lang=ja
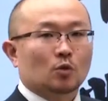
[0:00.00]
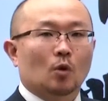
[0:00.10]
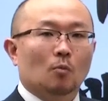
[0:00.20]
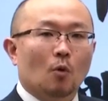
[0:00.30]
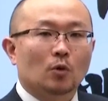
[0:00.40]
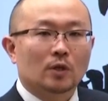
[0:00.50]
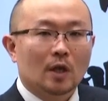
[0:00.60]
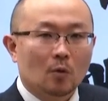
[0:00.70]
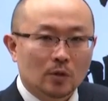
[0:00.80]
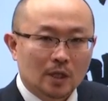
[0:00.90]
その目
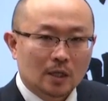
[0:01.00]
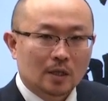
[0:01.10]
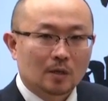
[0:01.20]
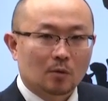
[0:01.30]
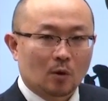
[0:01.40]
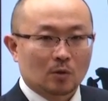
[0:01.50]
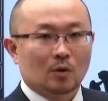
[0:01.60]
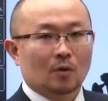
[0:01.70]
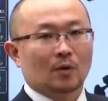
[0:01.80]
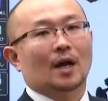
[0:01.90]
的語になっているもの
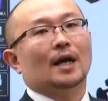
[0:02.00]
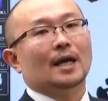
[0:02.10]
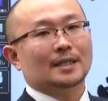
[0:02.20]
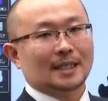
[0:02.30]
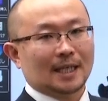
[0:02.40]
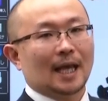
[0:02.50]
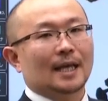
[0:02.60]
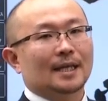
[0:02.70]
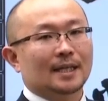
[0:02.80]
とお考えください。